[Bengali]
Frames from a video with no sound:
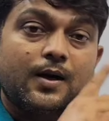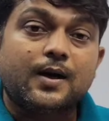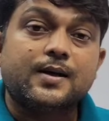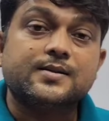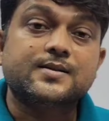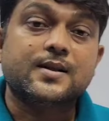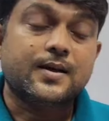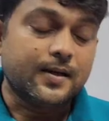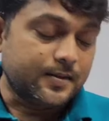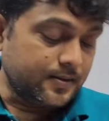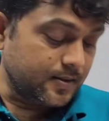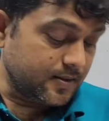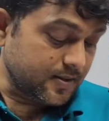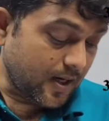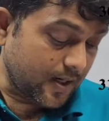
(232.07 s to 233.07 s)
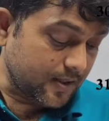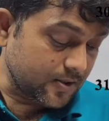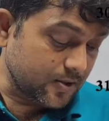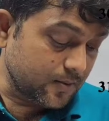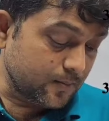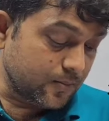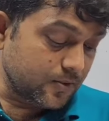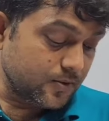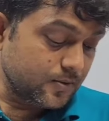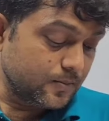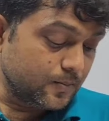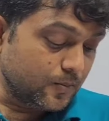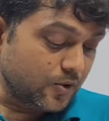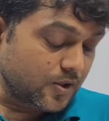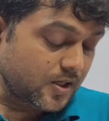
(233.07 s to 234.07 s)
আঠাশ থেকে একত্রিশ আঠাশ নম্বর
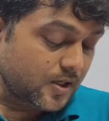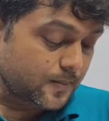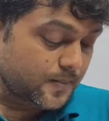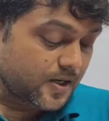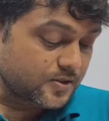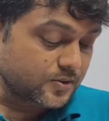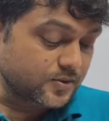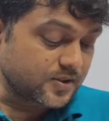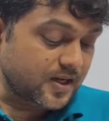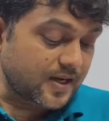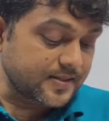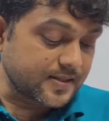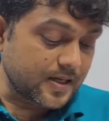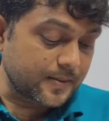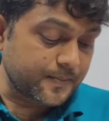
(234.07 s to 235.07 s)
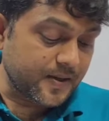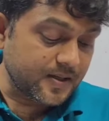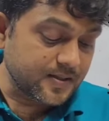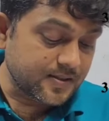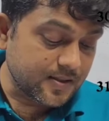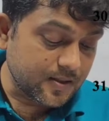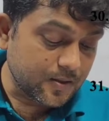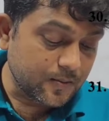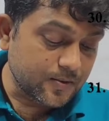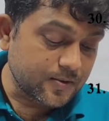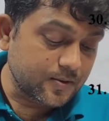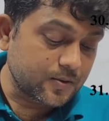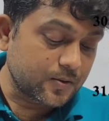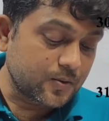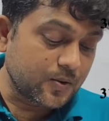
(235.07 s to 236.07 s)
মৌলানা মাসুদ আজহার পাকিস্তানে
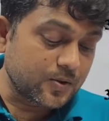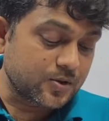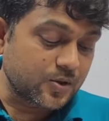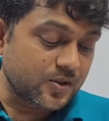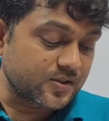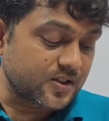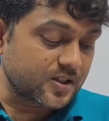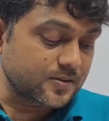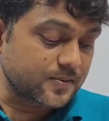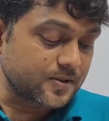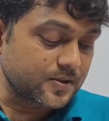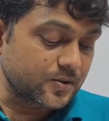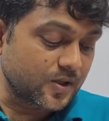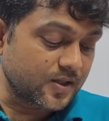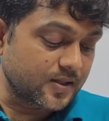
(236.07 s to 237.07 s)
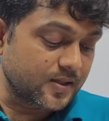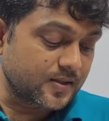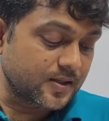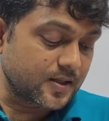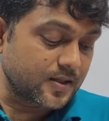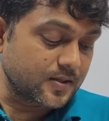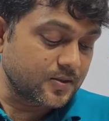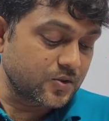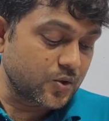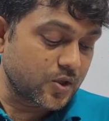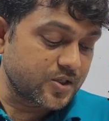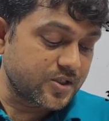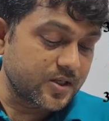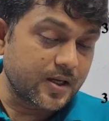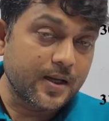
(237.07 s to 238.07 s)
অবস্থিত কোন সন্ত্রাসবাদী দলের নেতা
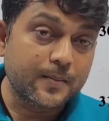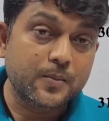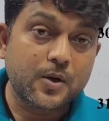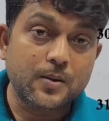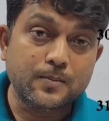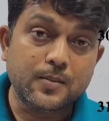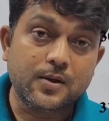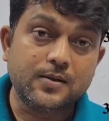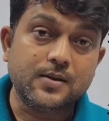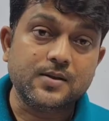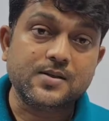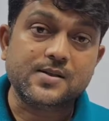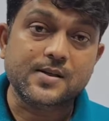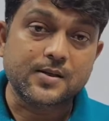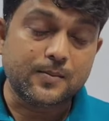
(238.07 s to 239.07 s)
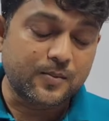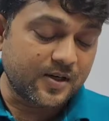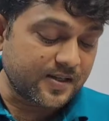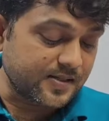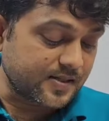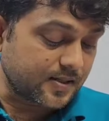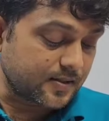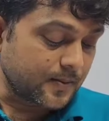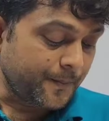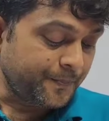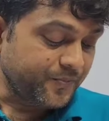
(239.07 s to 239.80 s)
জৈশ এ মোহাম্মদ সি নম্বর অ্যান্সার